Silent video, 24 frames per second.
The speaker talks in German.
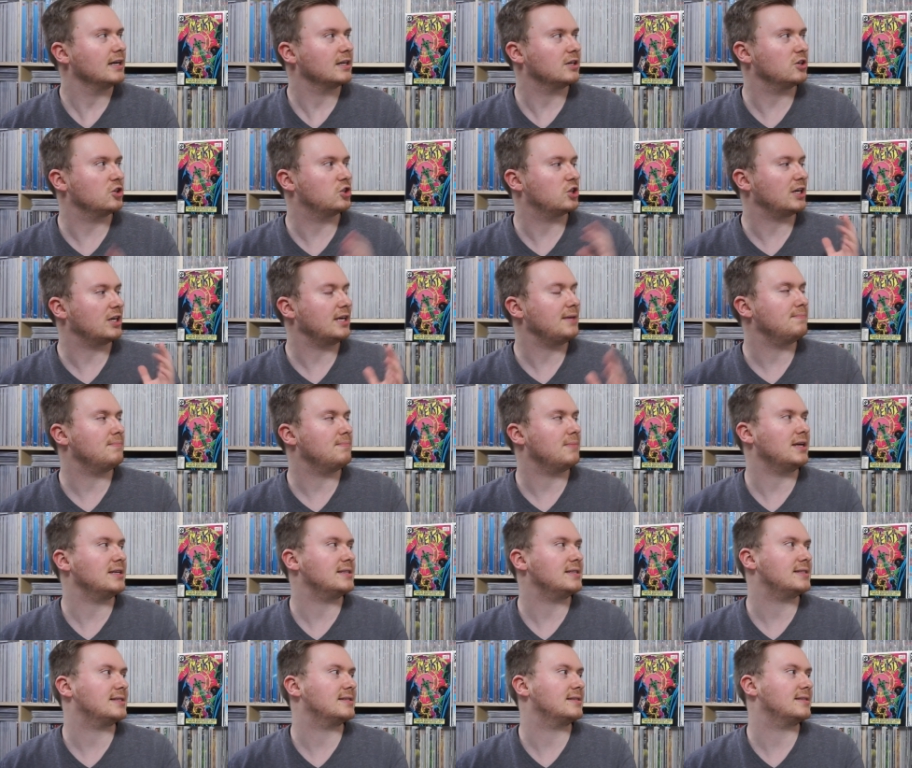Geschrieben
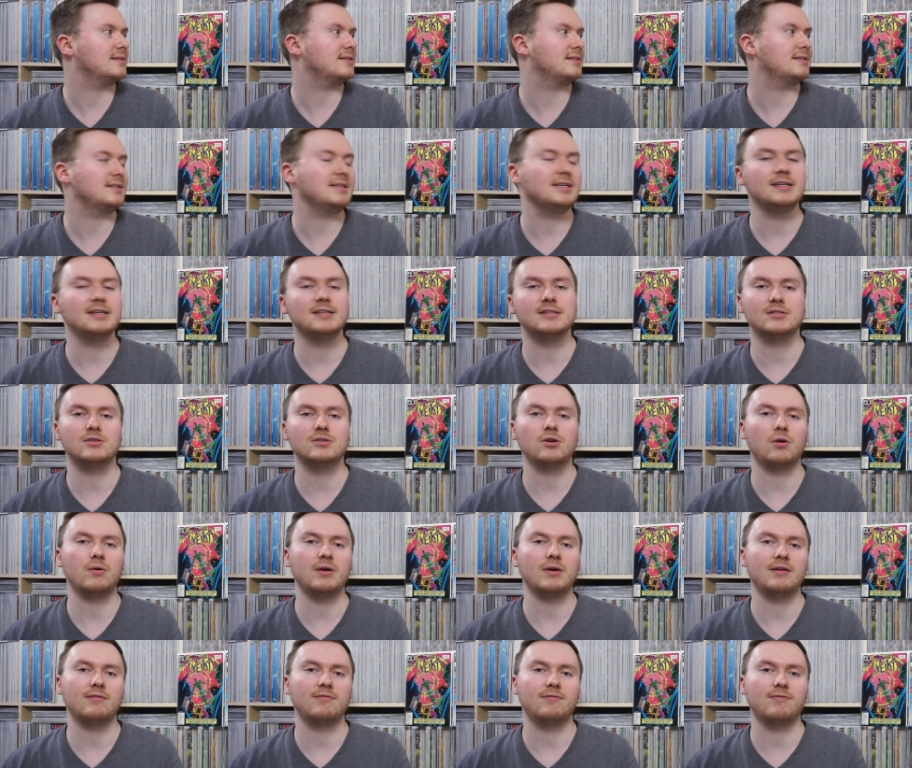ist die
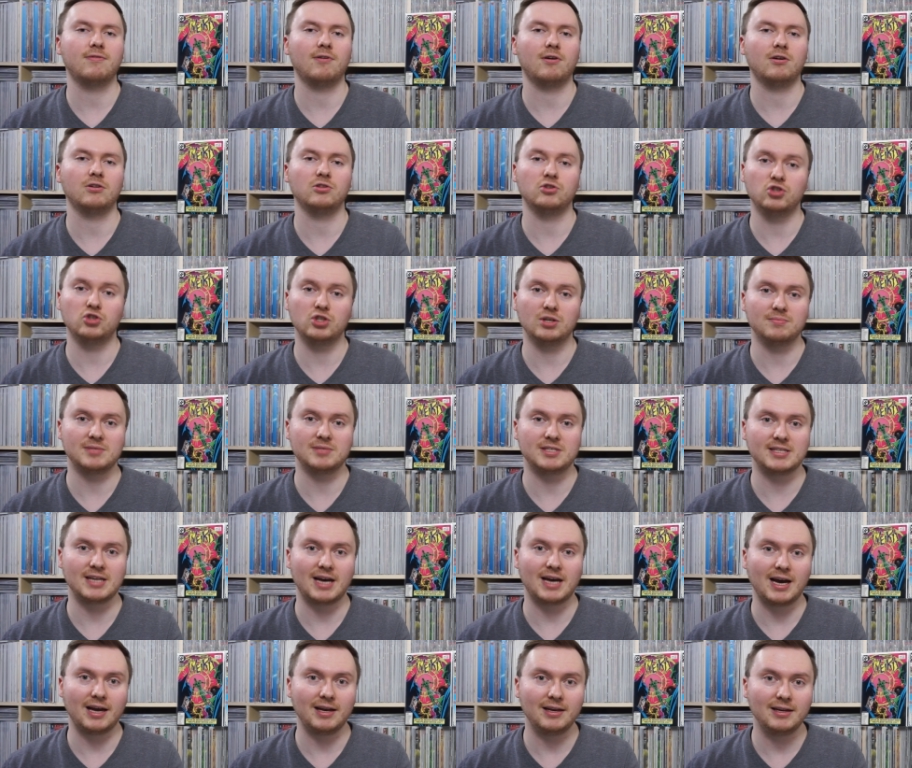Story von Jim
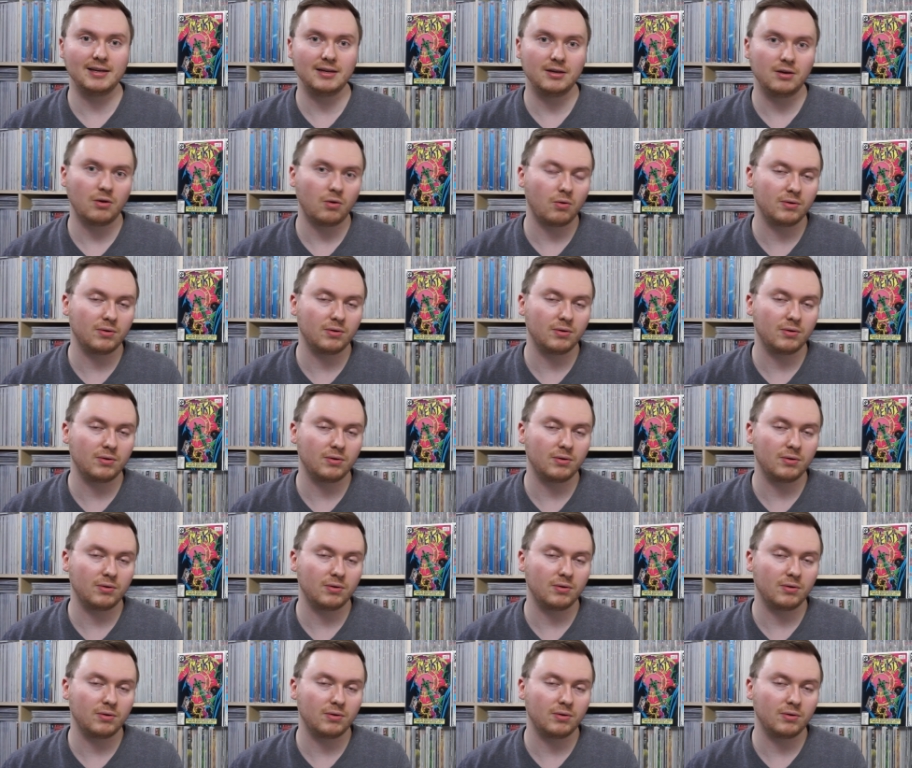Starlin